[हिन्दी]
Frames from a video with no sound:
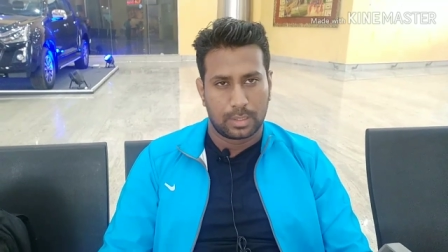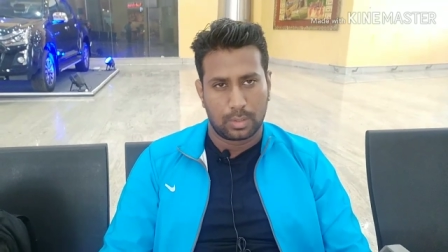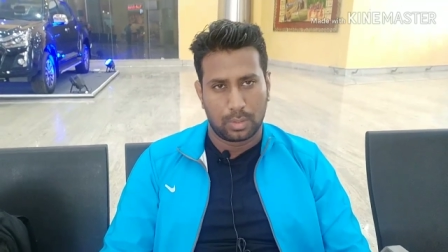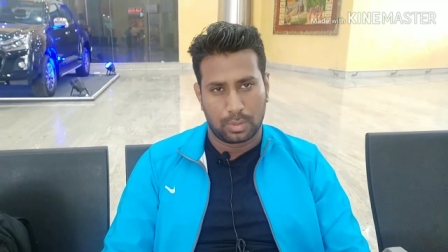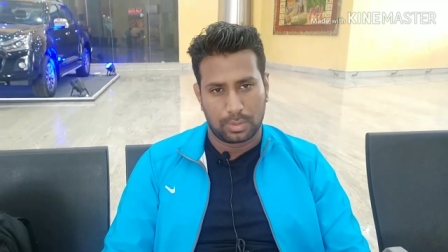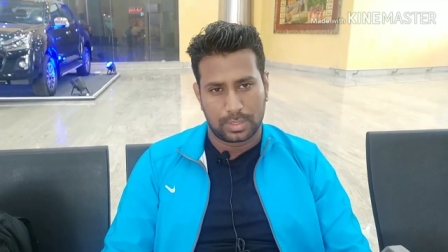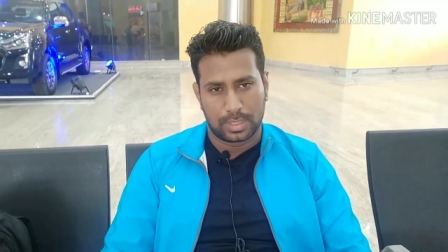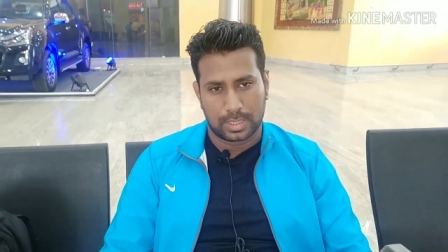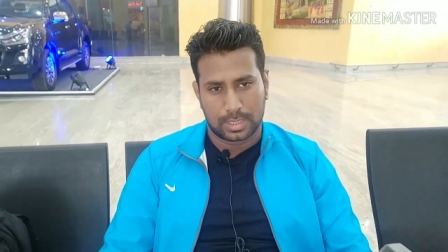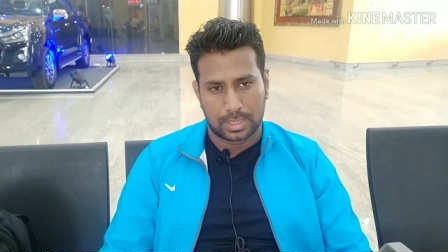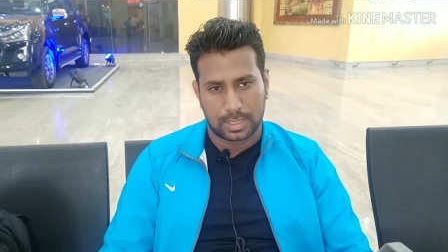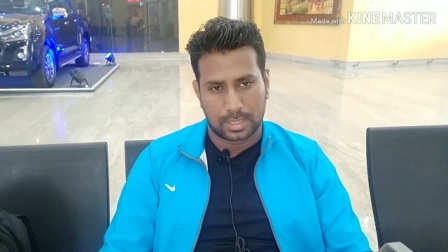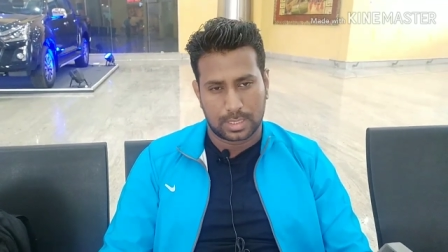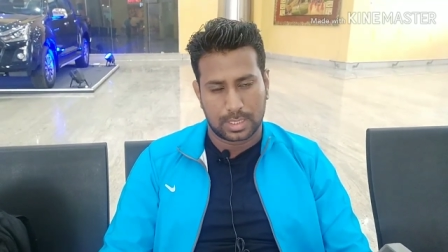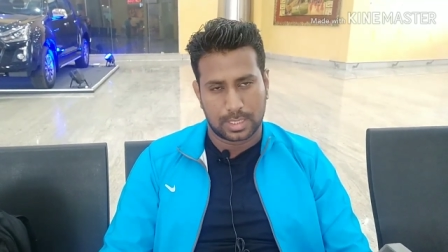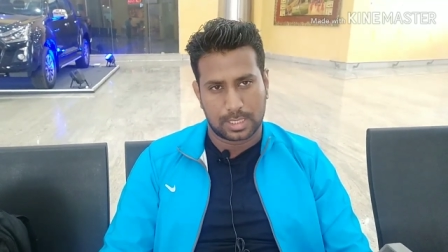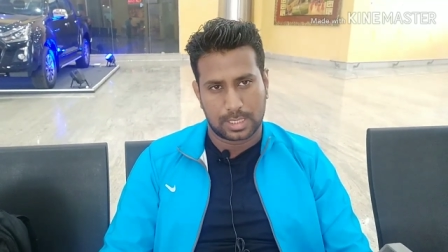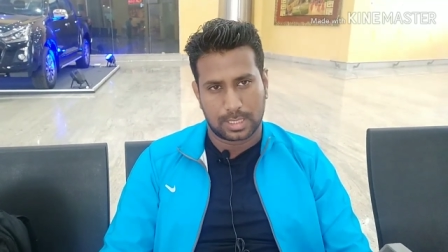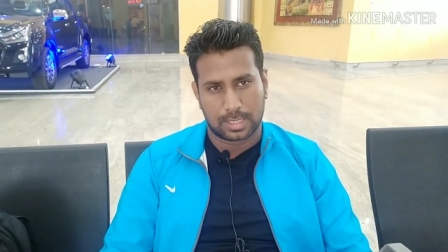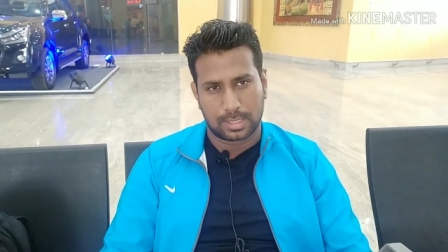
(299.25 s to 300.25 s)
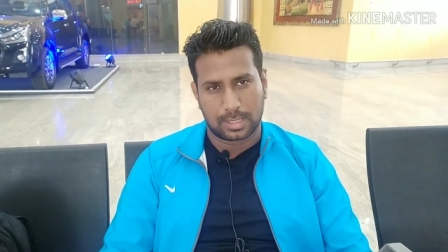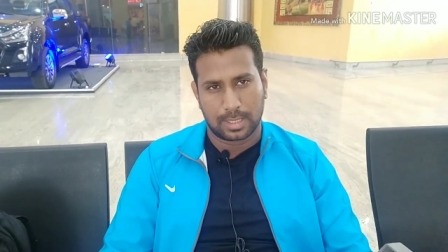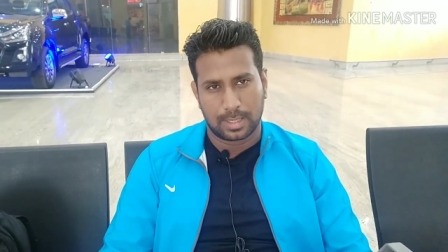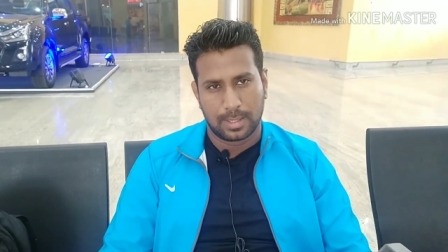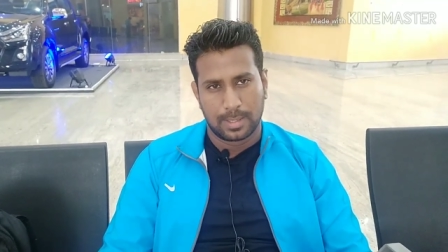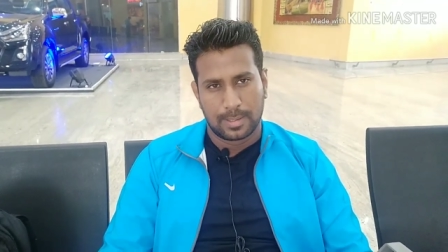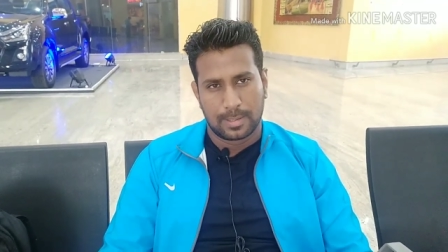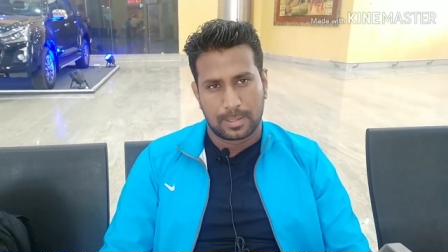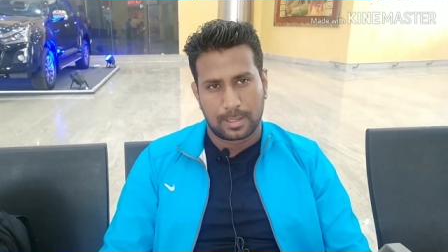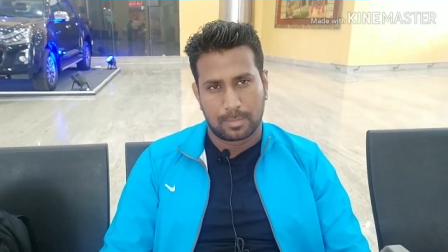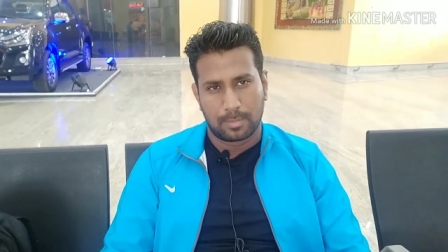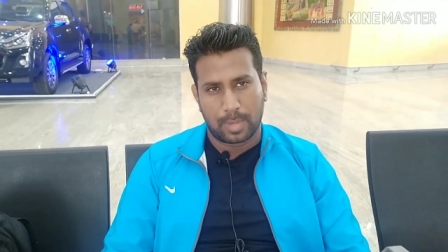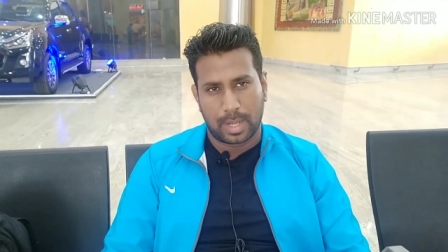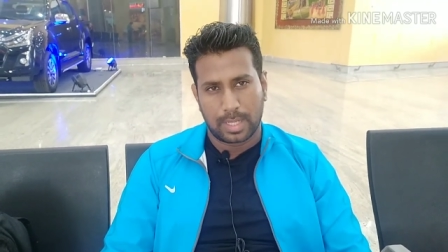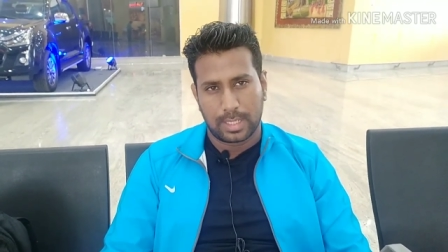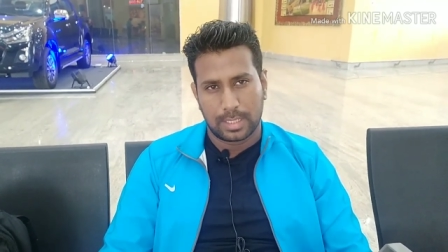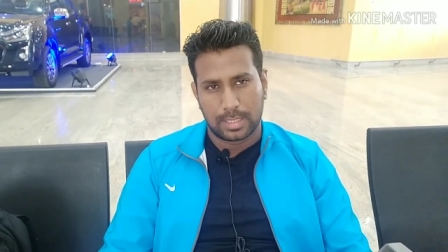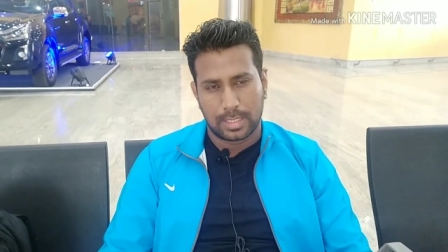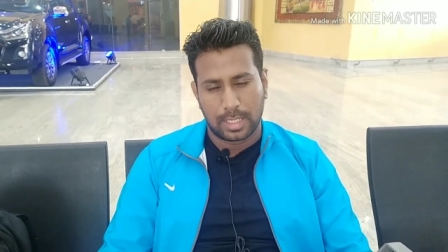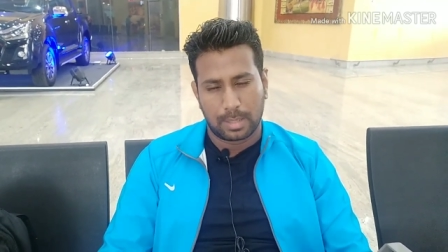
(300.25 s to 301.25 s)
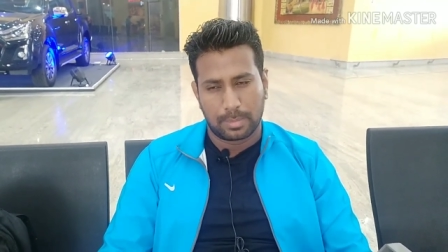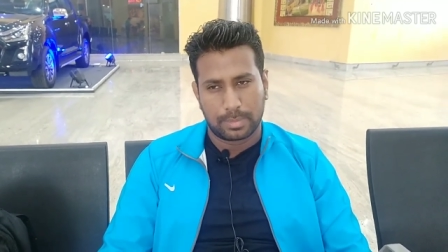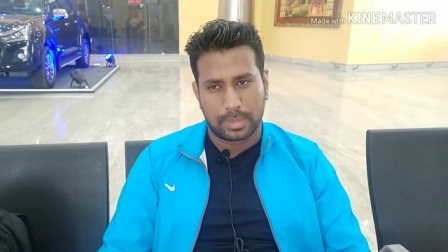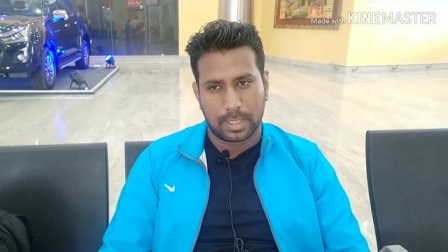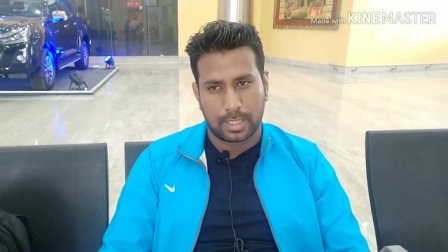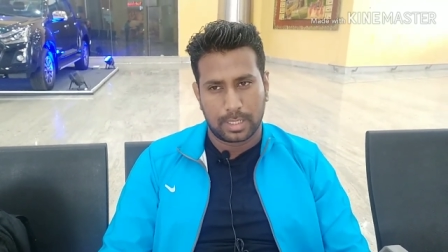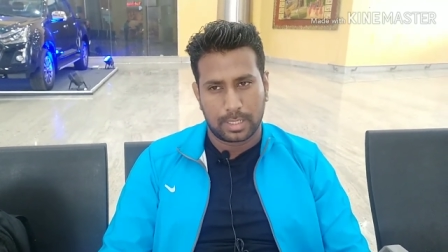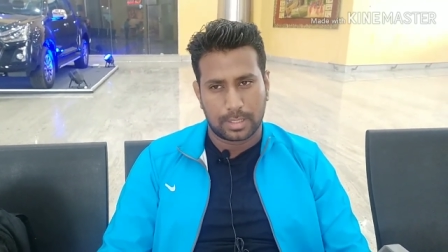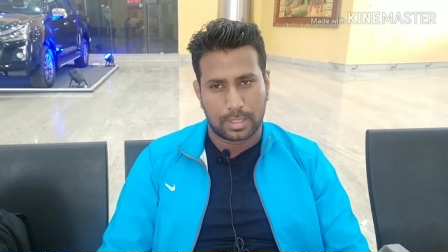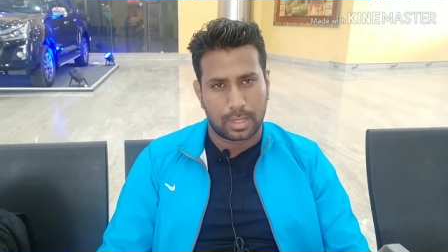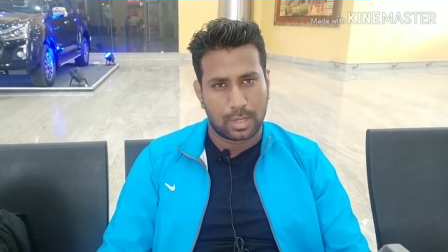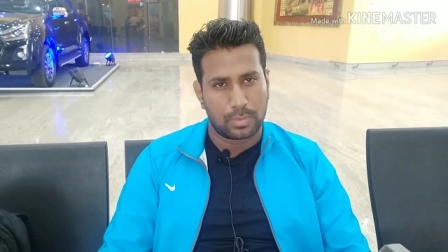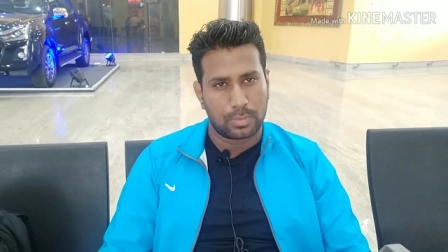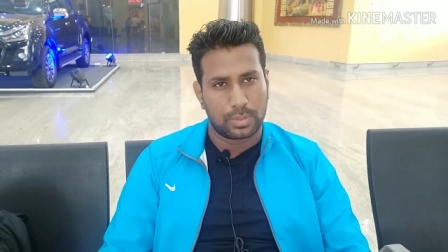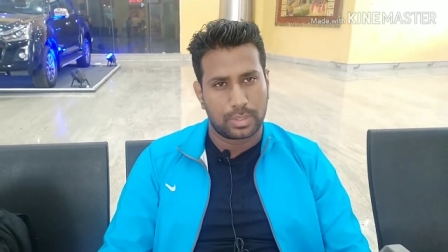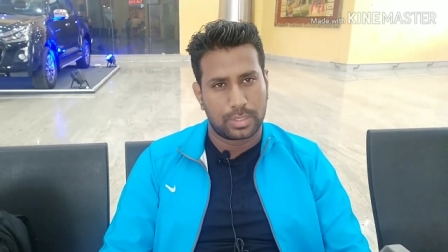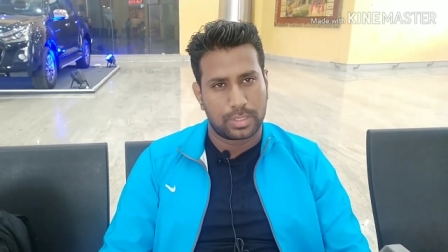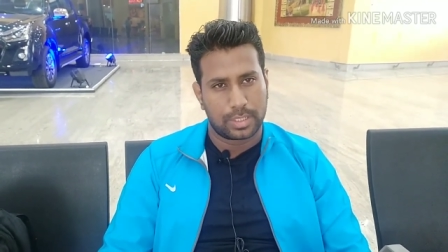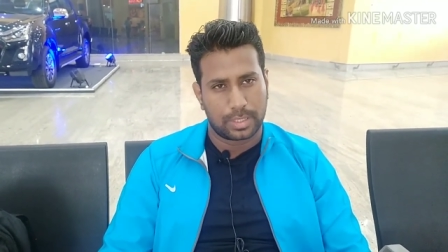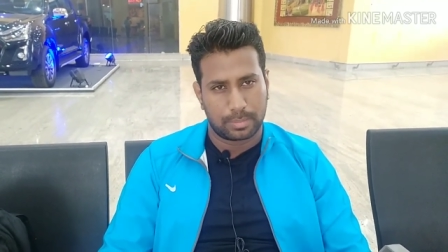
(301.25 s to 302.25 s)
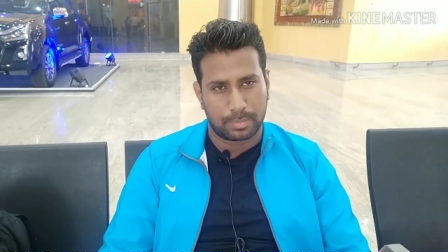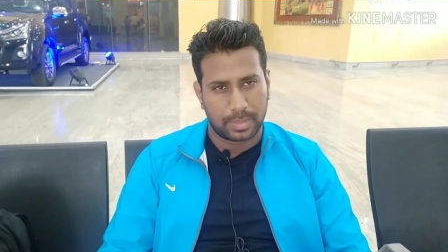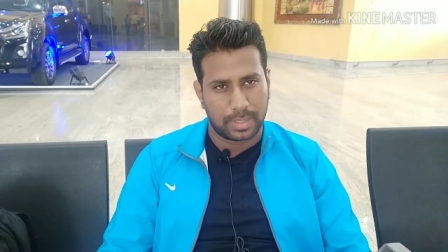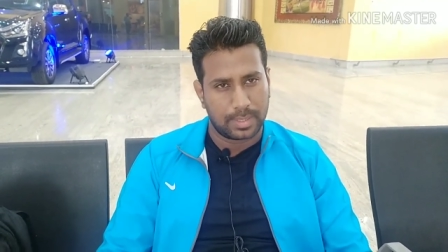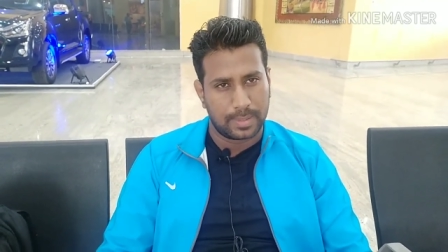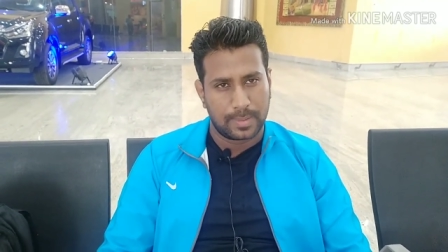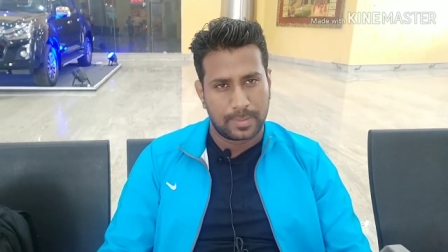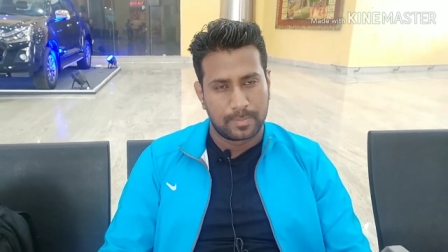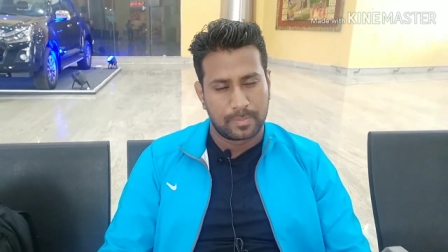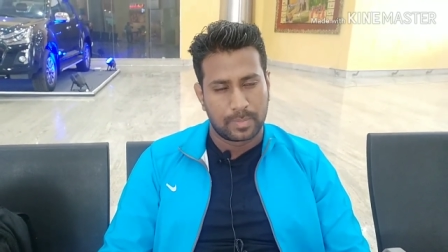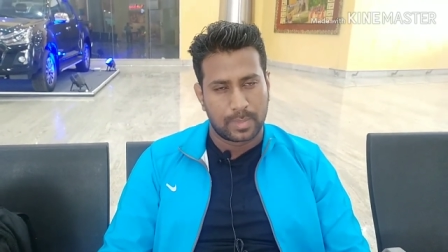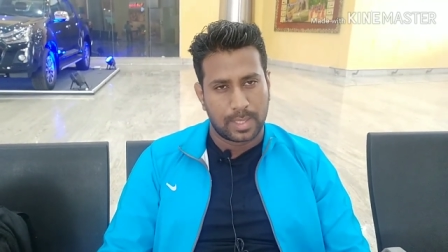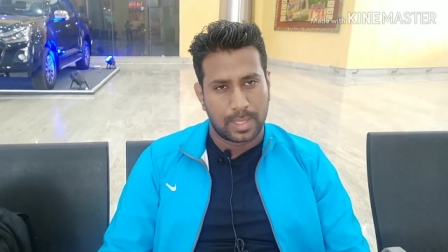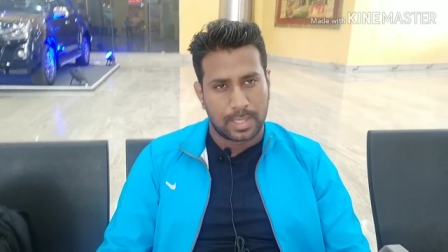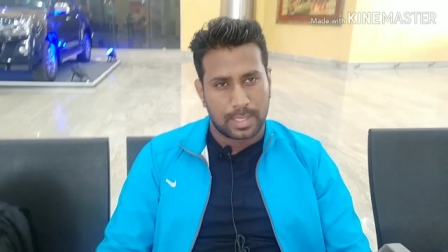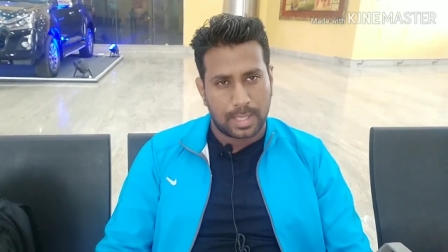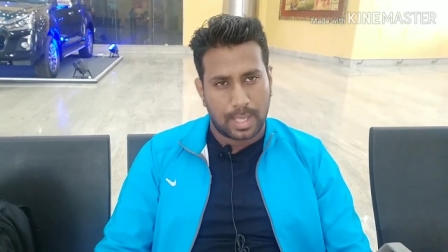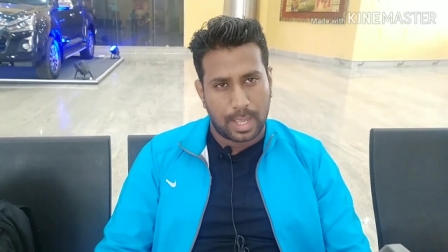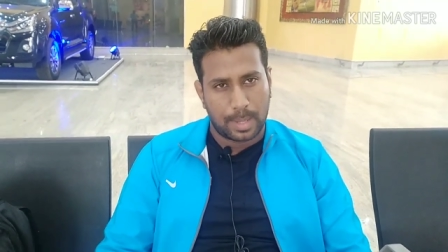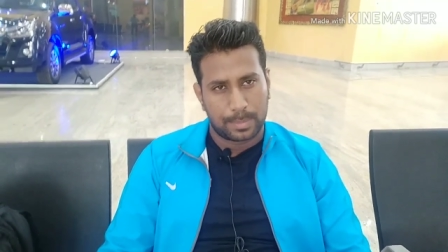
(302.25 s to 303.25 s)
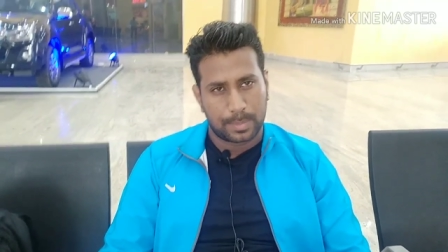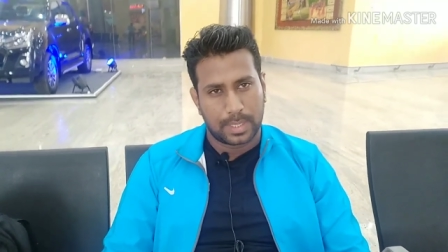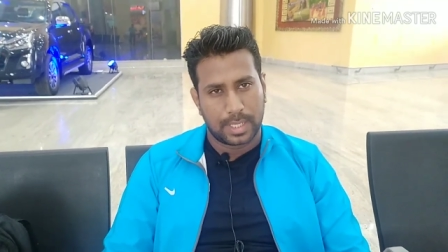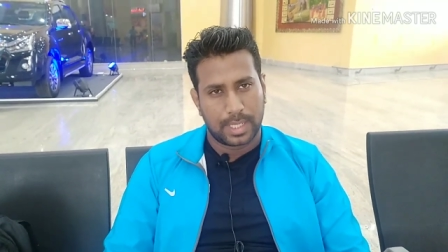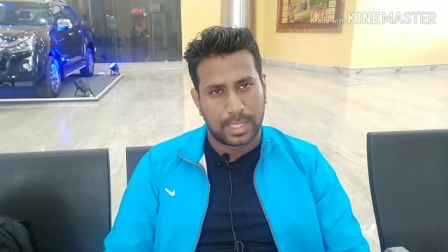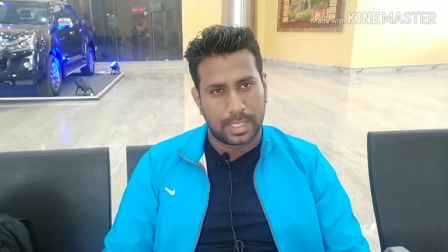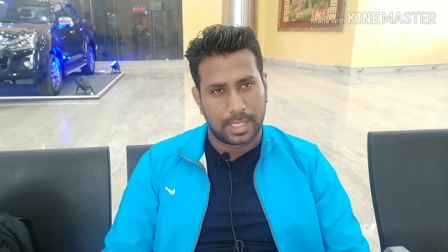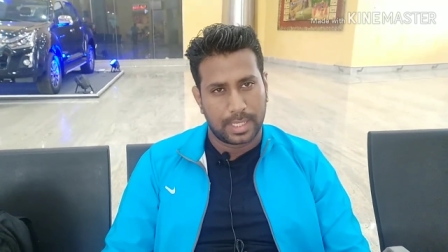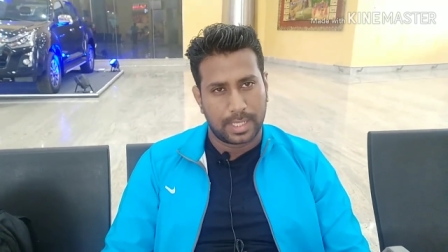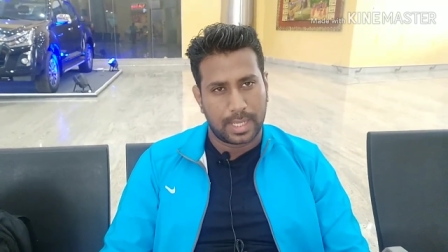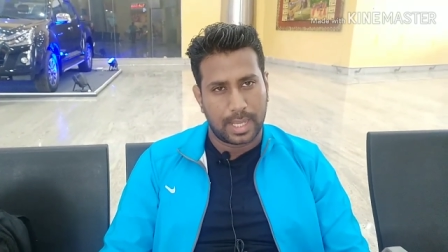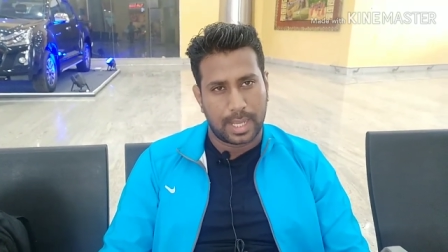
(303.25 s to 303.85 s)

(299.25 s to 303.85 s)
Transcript: लॉन्च एक्सेस कर सकते हैं मान लीजिए आपका राउंड ट्रिप है आप गए हैं